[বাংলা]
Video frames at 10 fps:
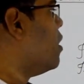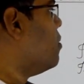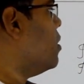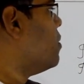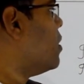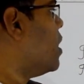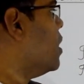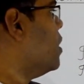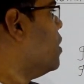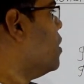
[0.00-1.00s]
আই উইল বি
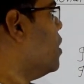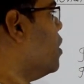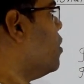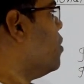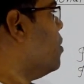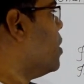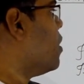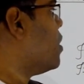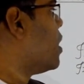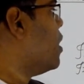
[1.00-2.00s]
ফাইন তুমি
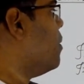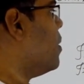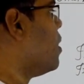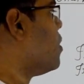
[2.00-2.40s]
ভালো থাকলে আমি ভালো